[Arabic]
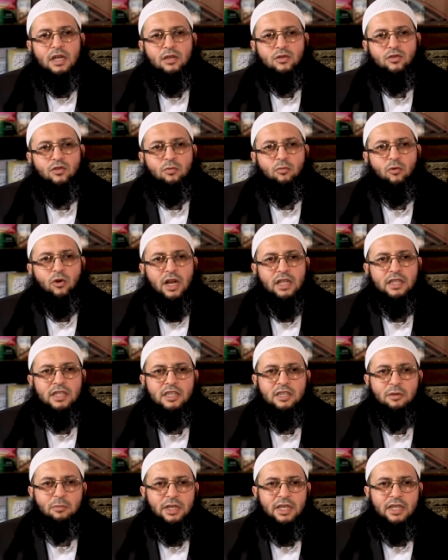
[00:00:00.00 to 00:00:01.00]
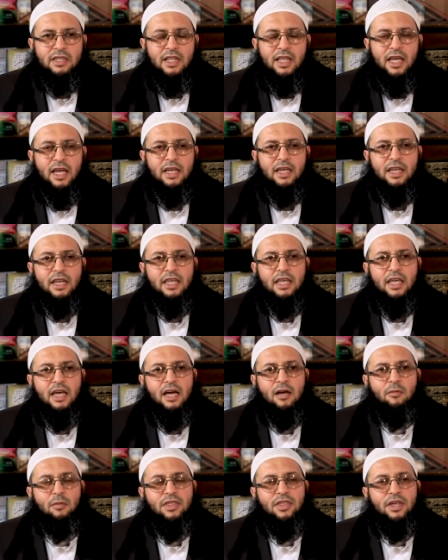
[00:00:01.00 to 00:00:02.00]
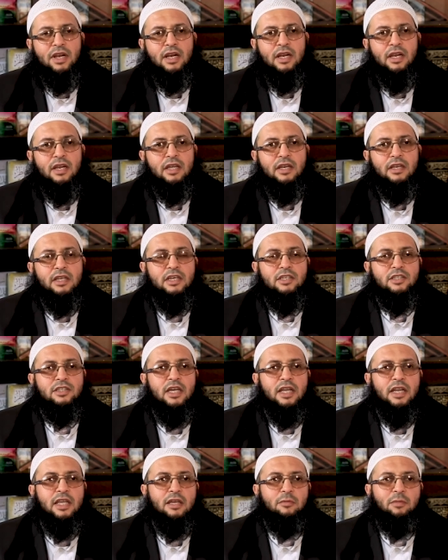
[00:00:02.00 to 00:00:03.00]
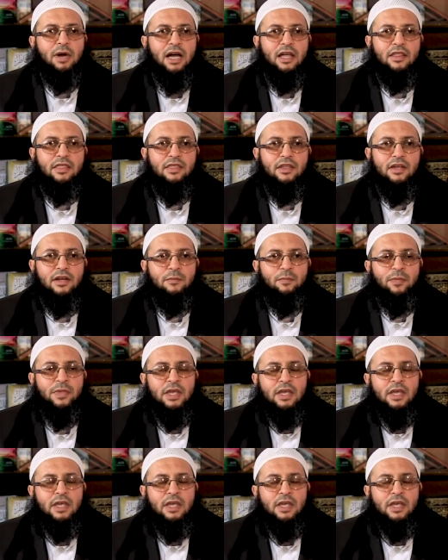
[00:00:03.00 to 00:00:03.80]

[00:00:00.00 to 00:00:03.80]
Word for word: سبورات للجمعيات الخيريه مثلا ان يشتري بعض